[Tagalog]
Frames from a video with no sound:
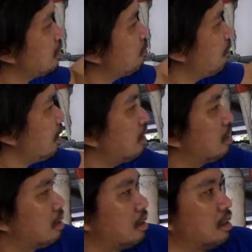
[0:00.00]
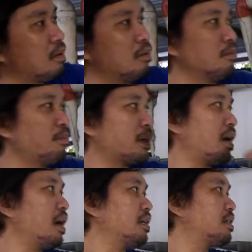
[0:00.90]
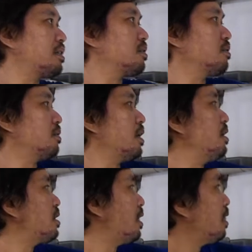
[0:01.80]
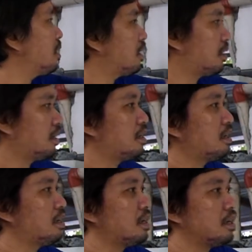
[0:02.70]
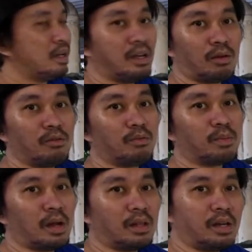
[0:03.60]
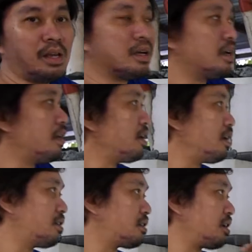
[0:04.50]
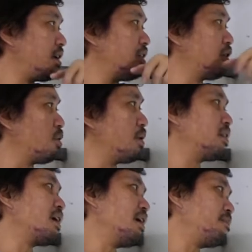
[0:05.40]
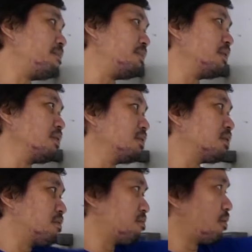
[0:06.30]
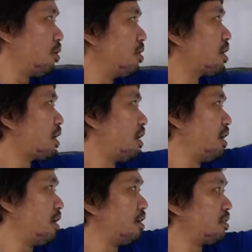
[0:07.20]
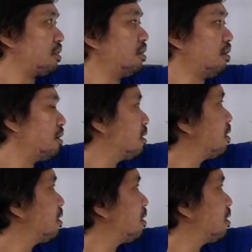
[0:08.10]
6 feet o pataas. So kani siya kani akong uh, trickle is uh, drawer type. So, ni siya ka layers no